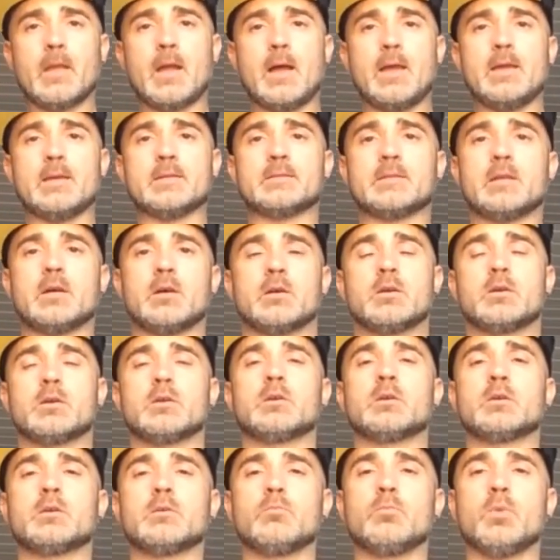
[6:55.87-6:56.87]
Ahí está.
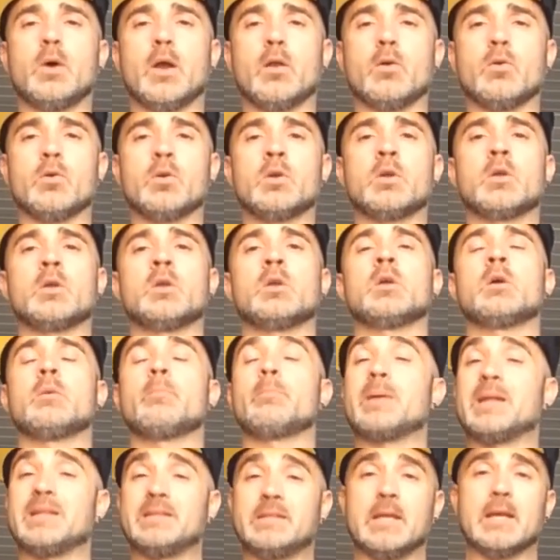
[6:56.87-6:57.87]
Bueno,
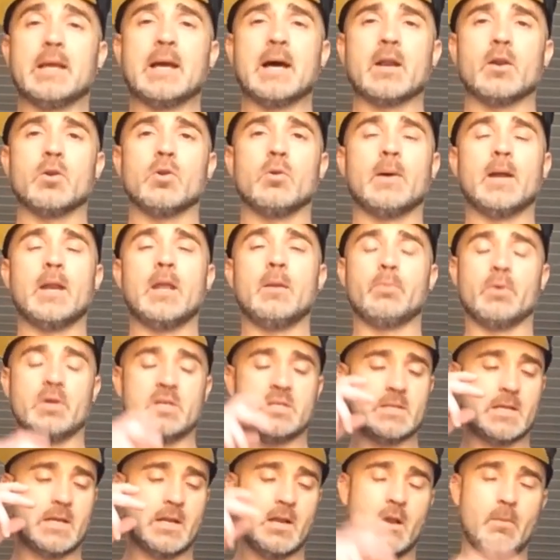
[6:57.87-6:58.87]
practicarlo, ¿vale?
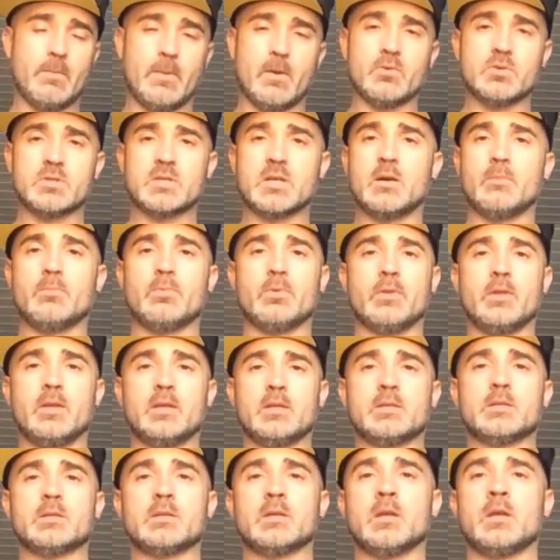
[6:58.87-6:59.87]
Podéis darle la pausa,
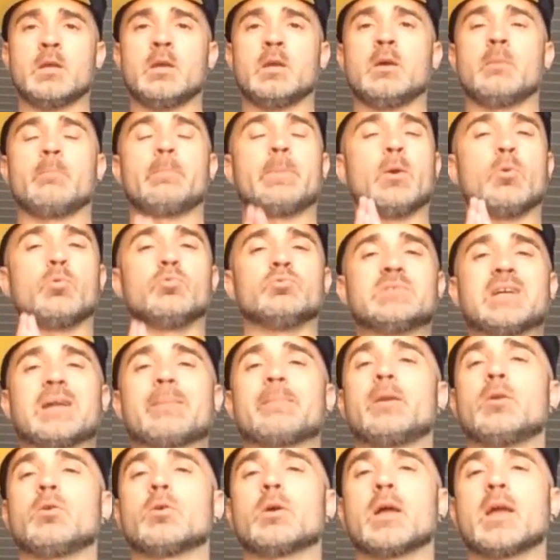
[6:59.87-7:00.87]
podéis
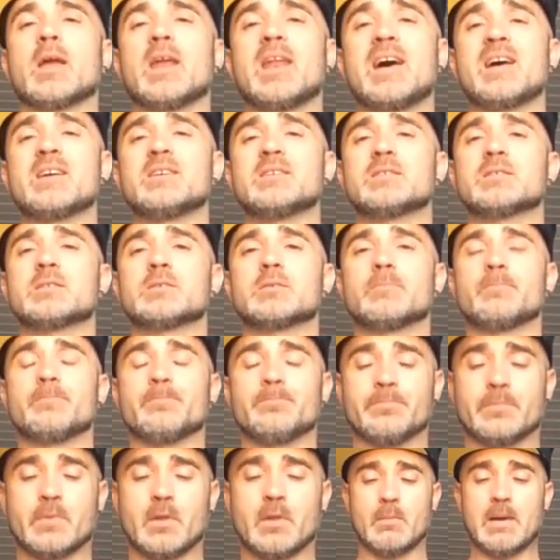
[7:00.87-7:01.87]
preguntarme lo que queráis,
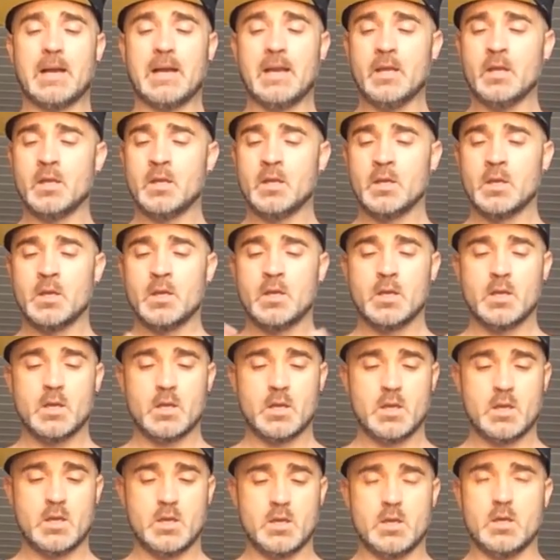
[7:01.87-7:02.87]
¿vale?
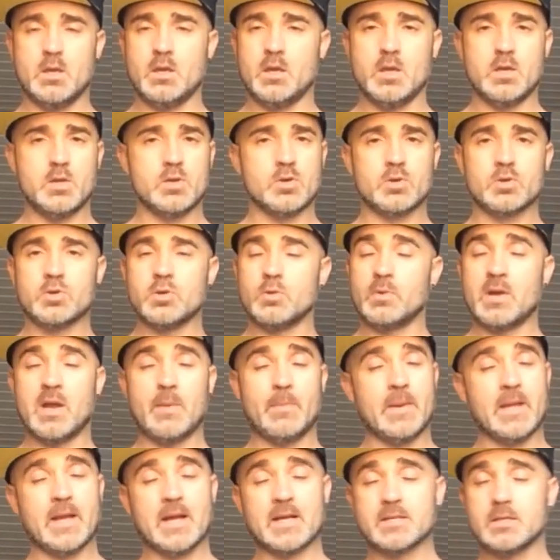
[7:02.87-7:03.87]
Y, yo os lo voy
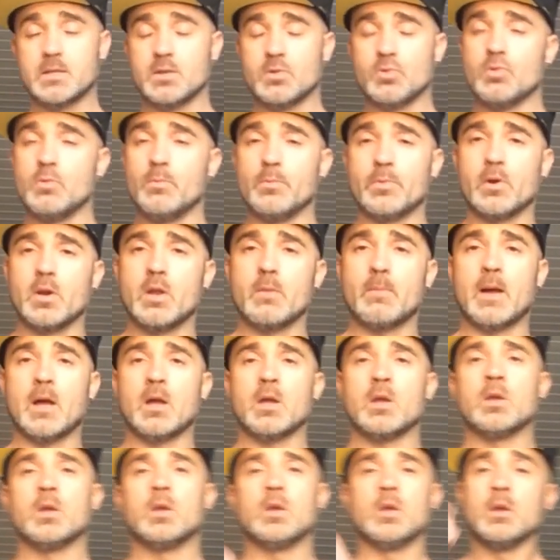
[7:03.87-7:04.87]
a explicar sin ningún
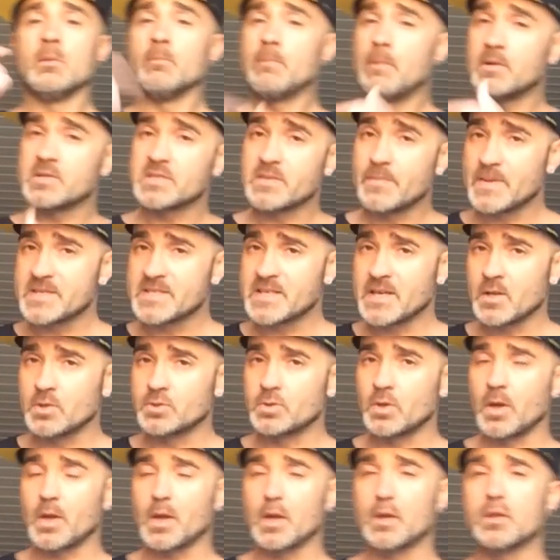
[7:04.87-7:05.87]
problema. Vamos a pasar
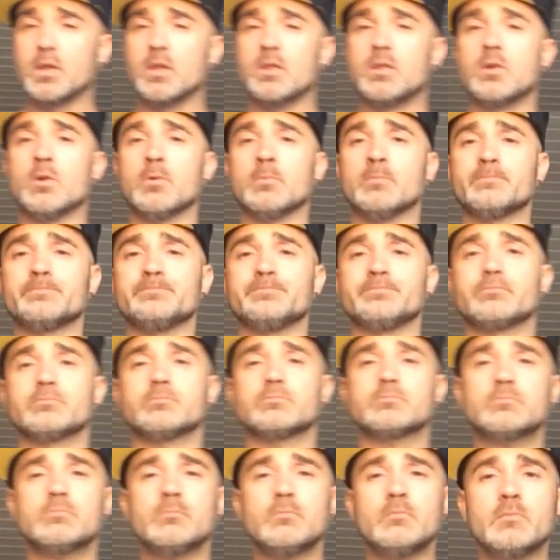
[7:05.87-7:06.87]
a otro ejercicio
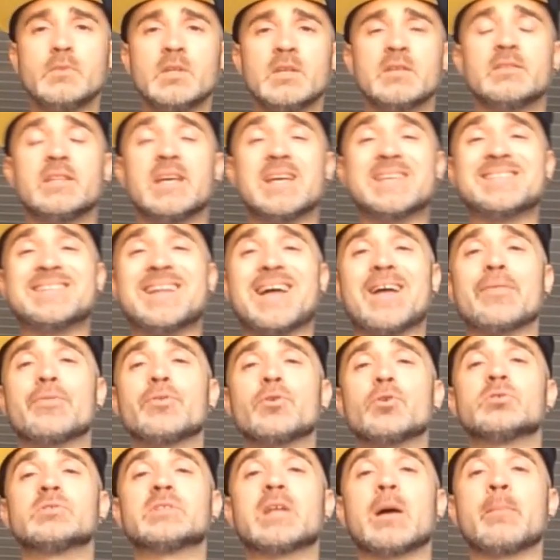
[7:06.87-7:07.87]
de
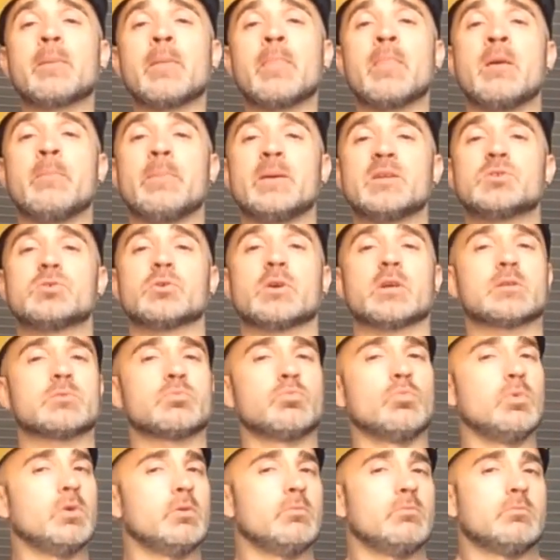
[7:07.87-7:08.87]
aislación también de pecho, que
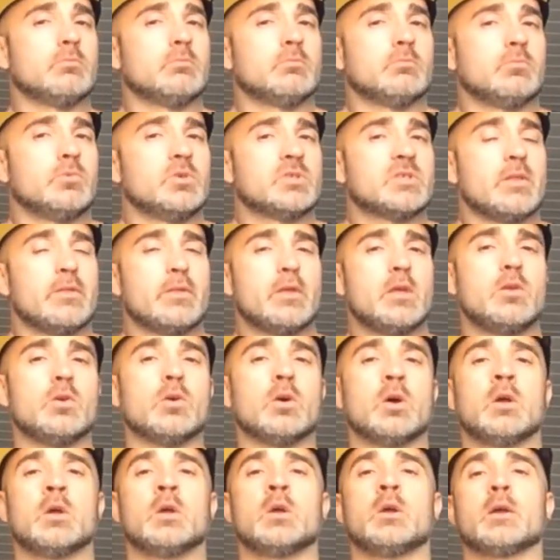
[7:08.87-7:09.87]
es muy, muy
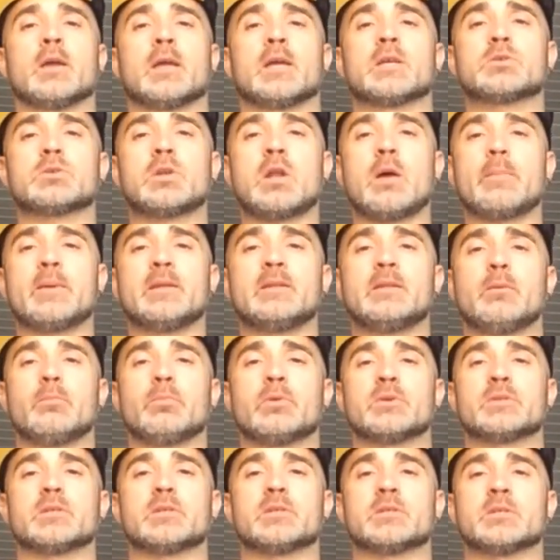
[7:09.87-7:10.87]
sencillo, que
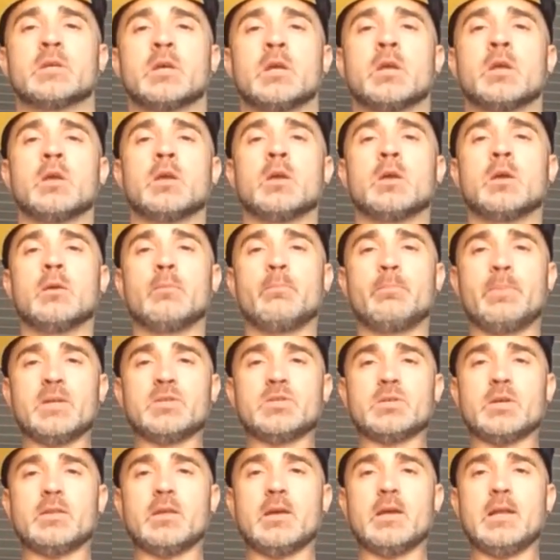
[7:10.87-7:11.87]
solamente pues es
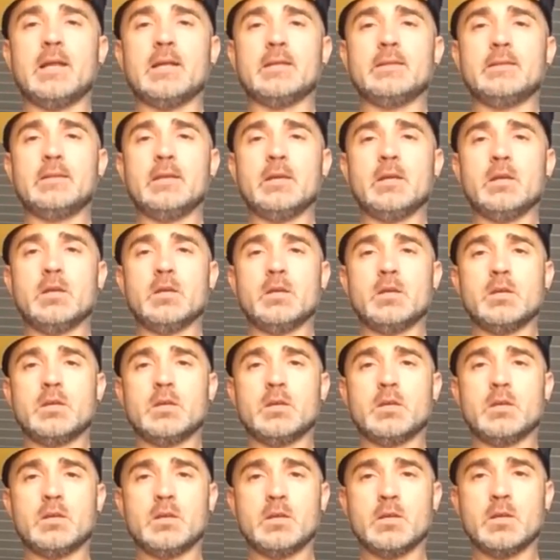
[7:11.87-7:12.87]
pecho hacia adelante
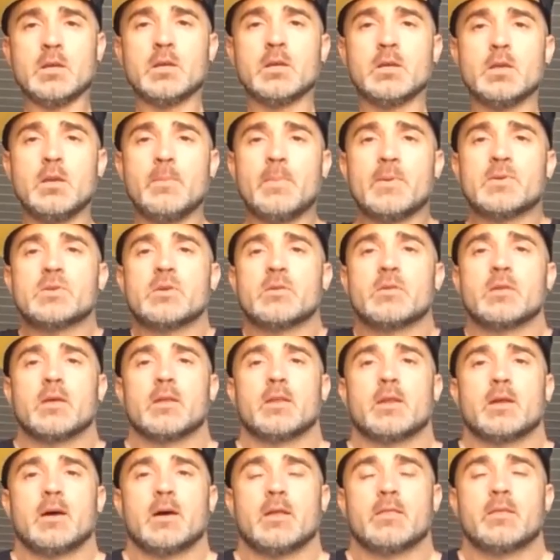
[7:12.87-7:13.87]
y pecho
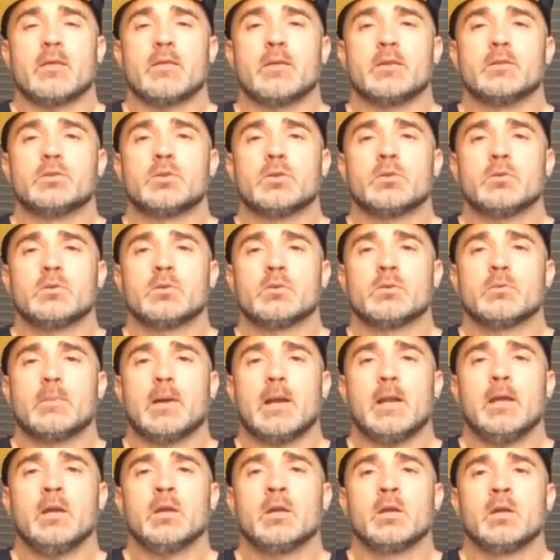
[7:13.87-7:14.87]
hacia, hacia adentro,
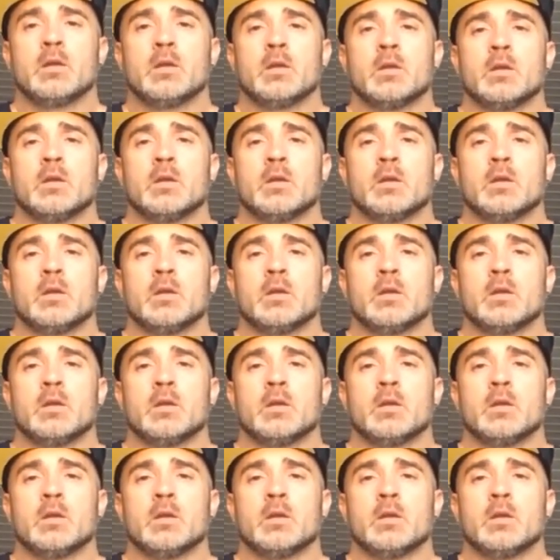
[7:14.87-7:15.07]
¿vale?